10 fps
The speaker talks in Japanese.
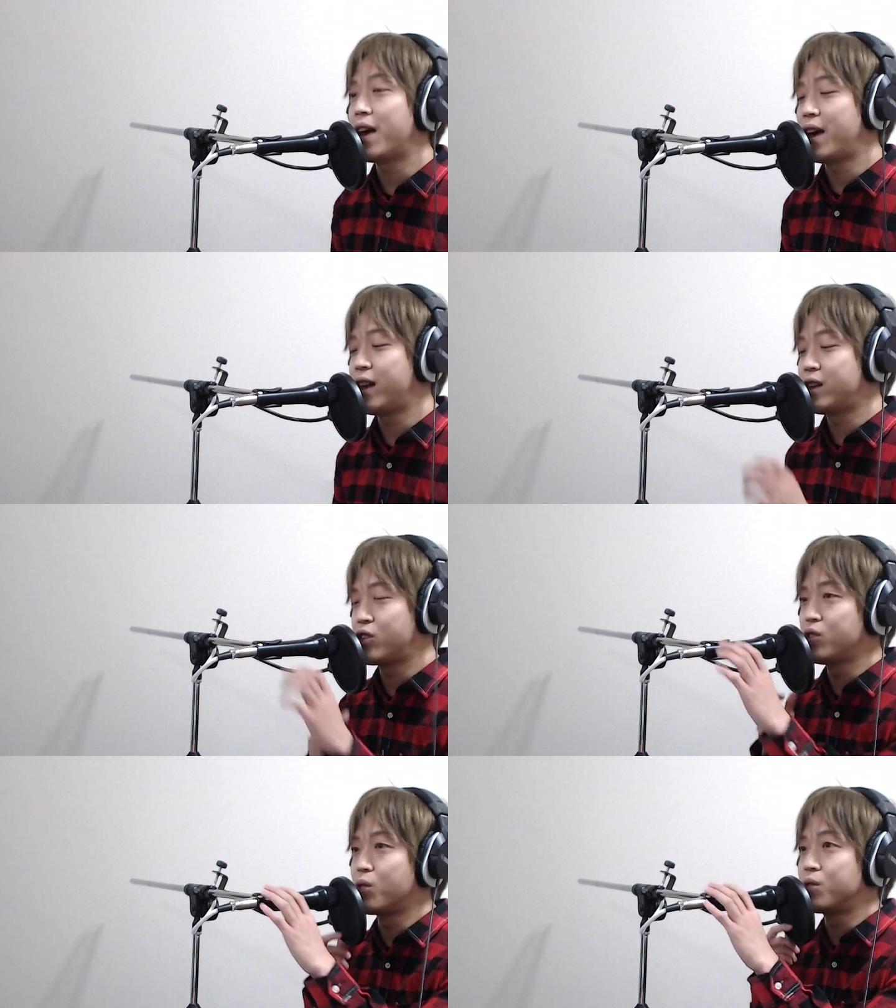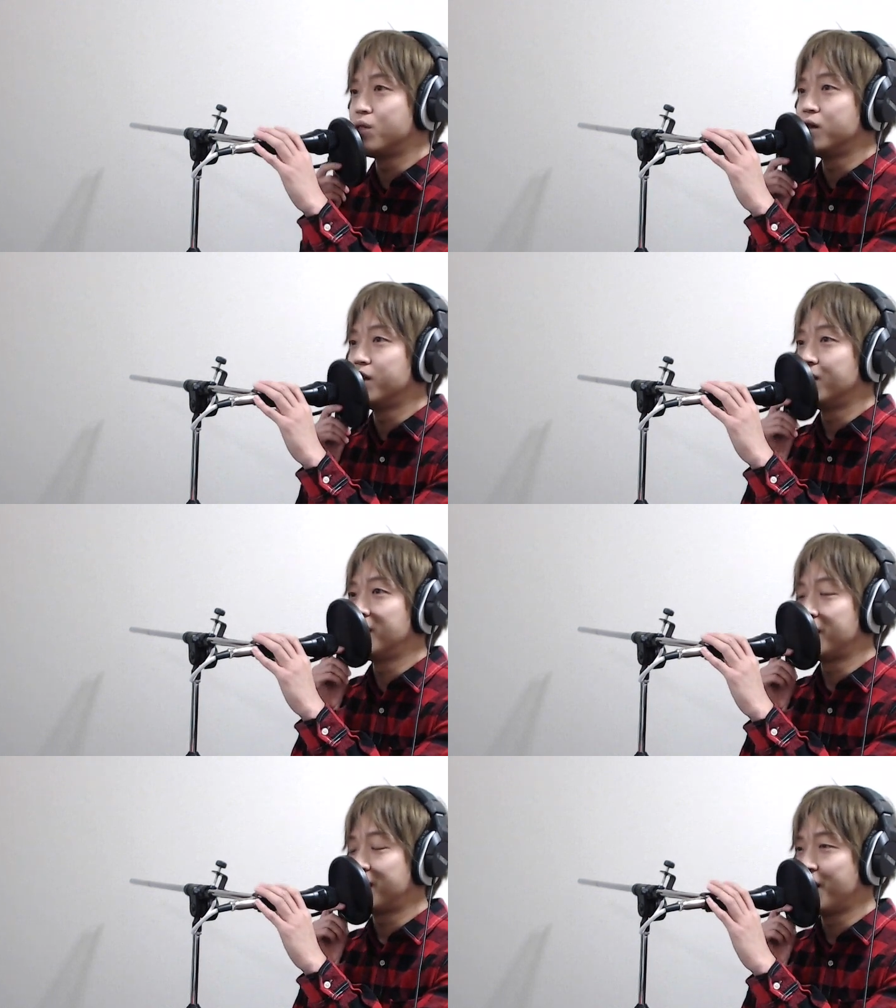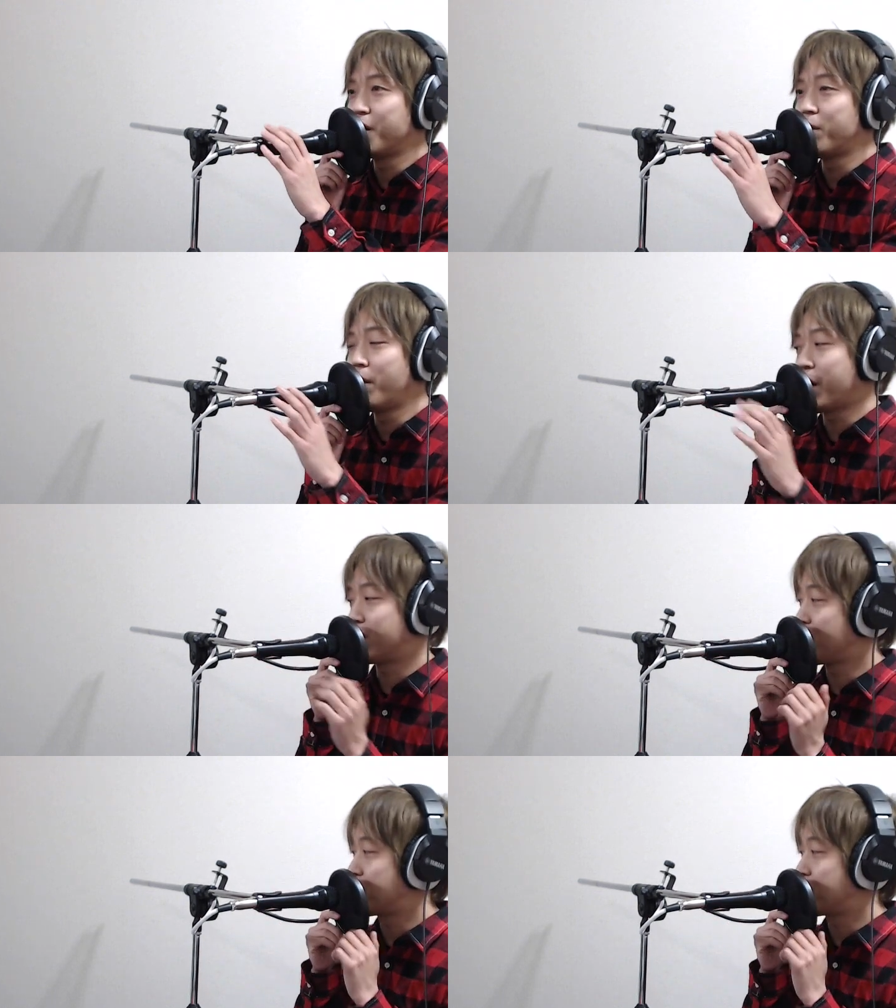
えー、収録ですけれどもまあクリス